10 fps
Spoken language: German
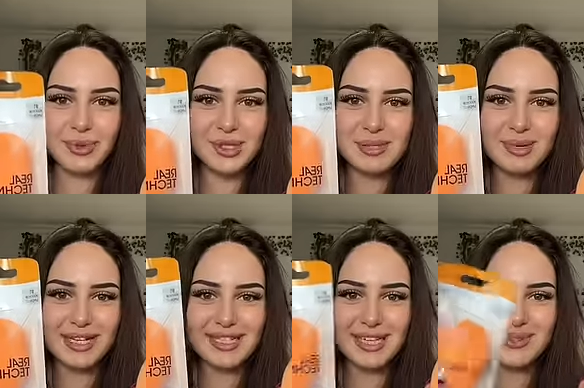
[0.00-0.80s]
Beauty
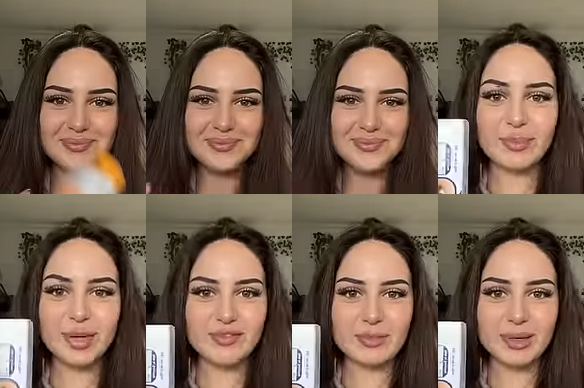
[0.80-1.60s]
Blender,
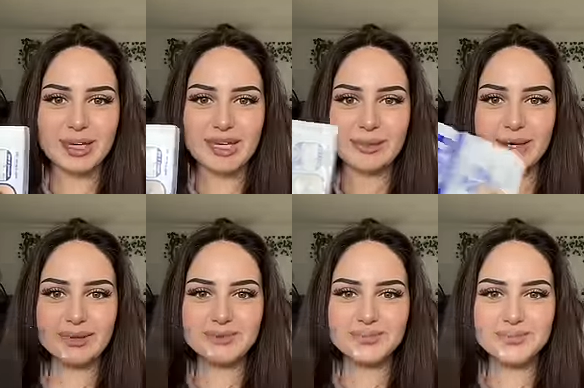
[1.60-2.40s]
mein
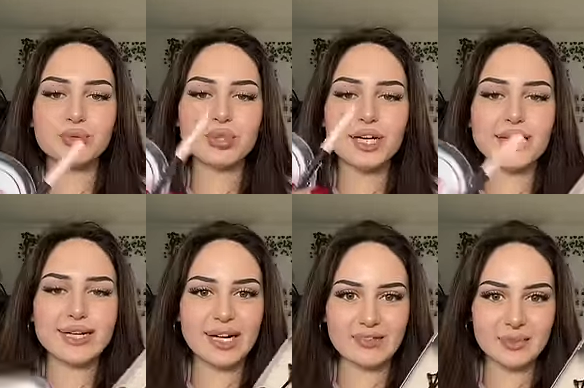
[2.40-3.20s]
Wimpernkleber, Puder
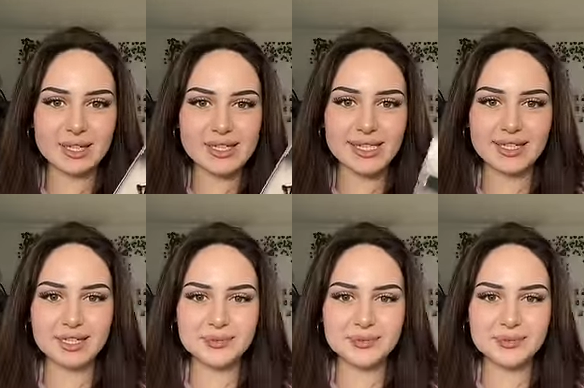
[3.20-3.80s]
Kajal Wimpernzange,